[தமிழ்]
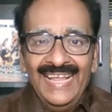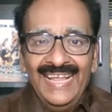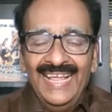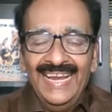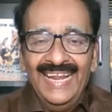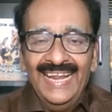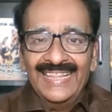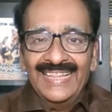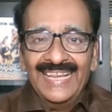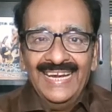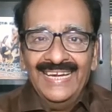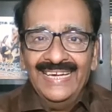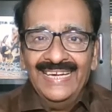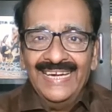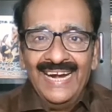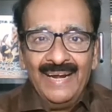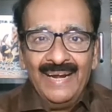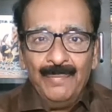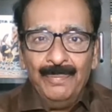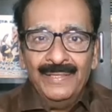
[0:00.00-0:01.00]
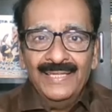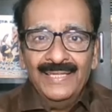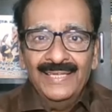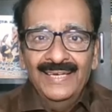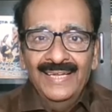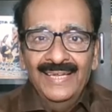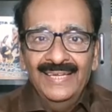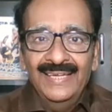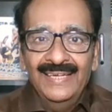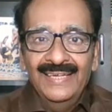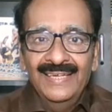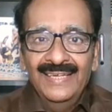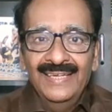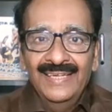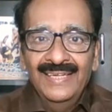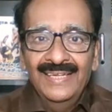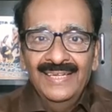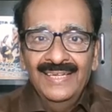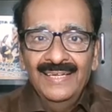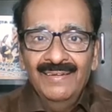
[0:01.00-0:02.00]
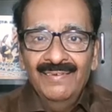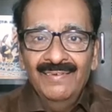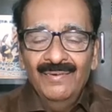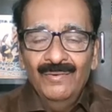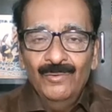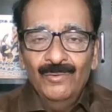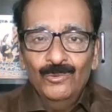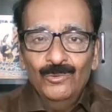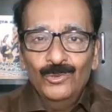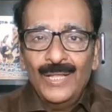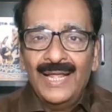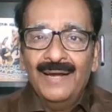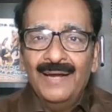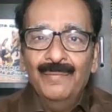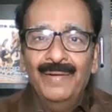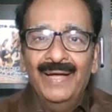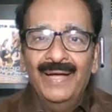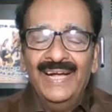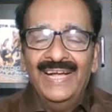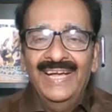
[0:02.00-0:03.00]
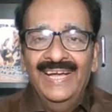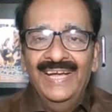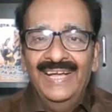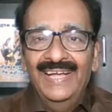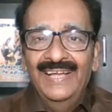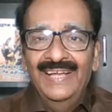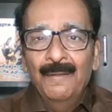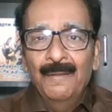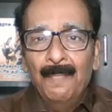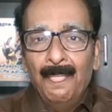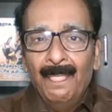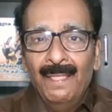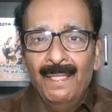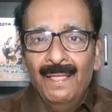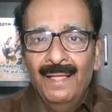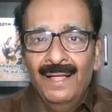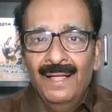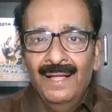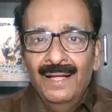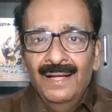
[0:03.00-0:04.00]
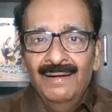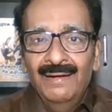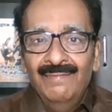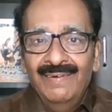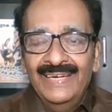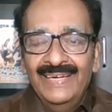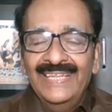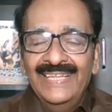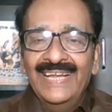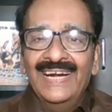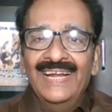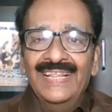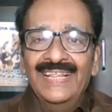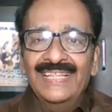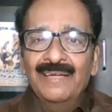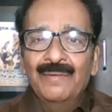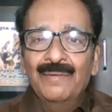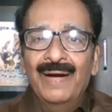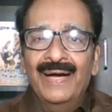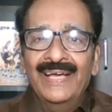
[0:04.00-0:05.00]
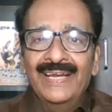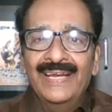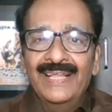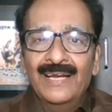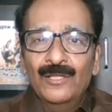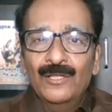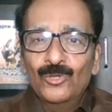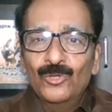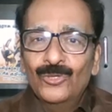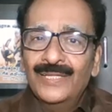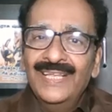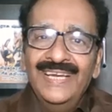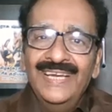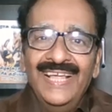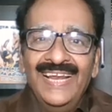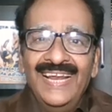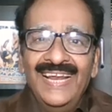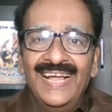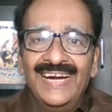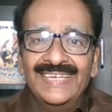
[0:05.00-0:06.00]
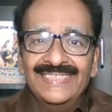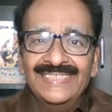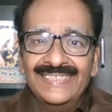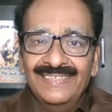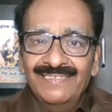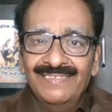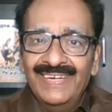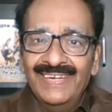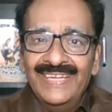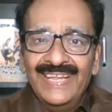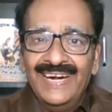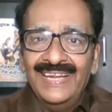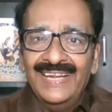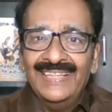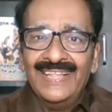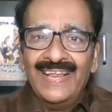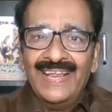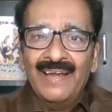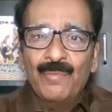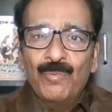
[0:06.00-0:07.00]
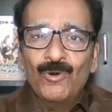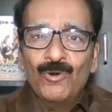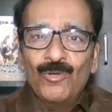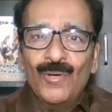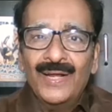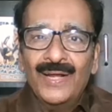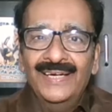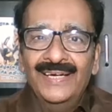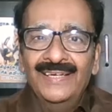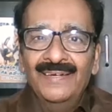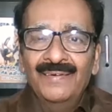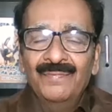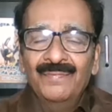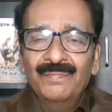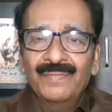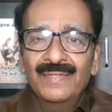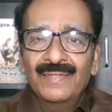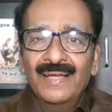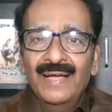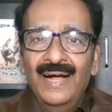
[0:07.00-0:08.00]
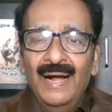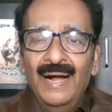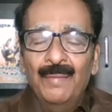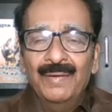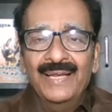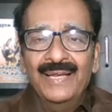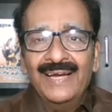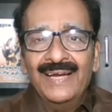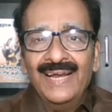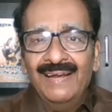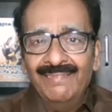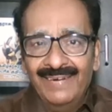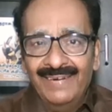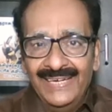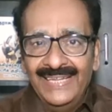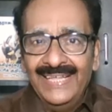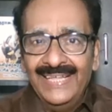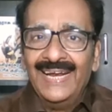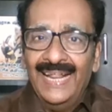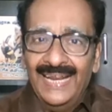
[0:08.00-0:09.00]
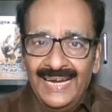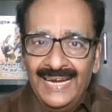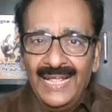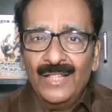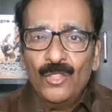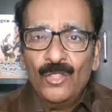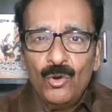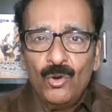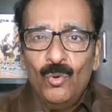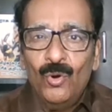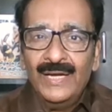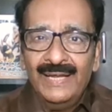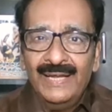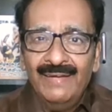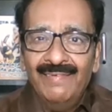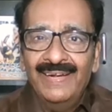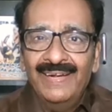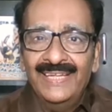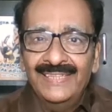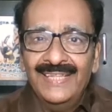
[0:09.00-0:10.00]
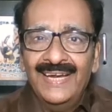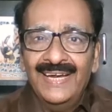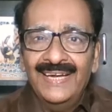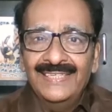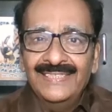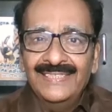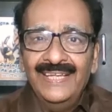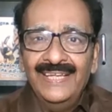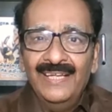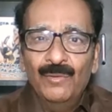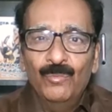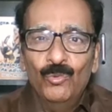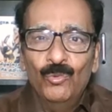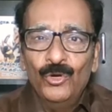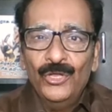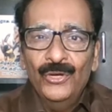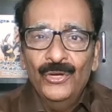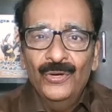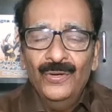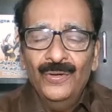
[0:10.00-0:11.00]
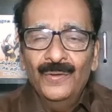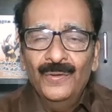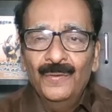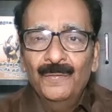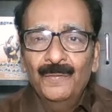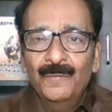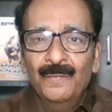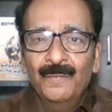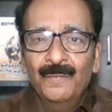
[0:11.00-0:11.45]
ஆனால் அதெல்லாம் நடப்பதில்லை உதாரணமாக வன்னியர்கள் அதிகமாக இருக்கிற தொகுதியில் எல்லா கட்சிகளும் வன்னியர்களை தானே போடுவார்கள் அப்படி என்றால் வன்னியர் அல்லாதோர் ஓட்டை வாங்கித்தானே ஜெயிக்க முடியும்